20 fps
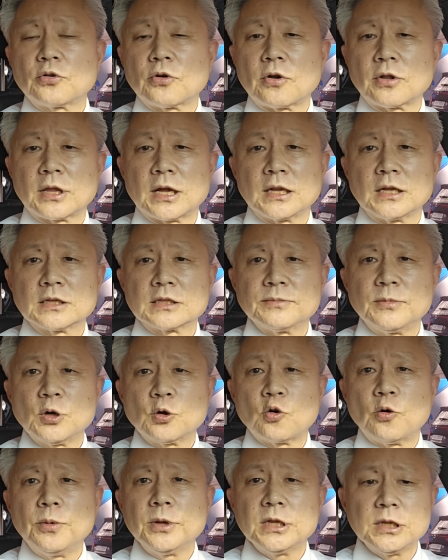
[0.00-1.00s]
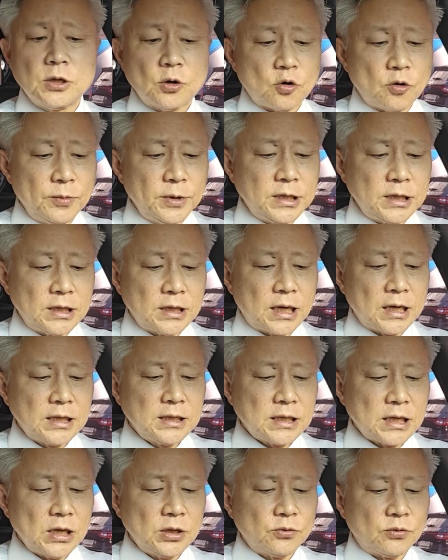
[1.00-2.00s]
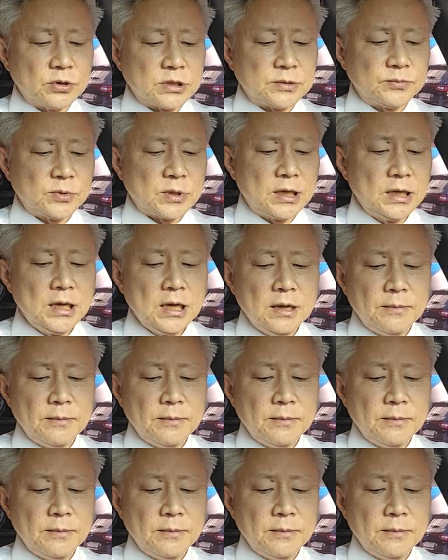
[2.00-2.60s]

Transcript: 돌렸다니 정말 코미디다 코미디 하는 이야기가 나오고 있습니다.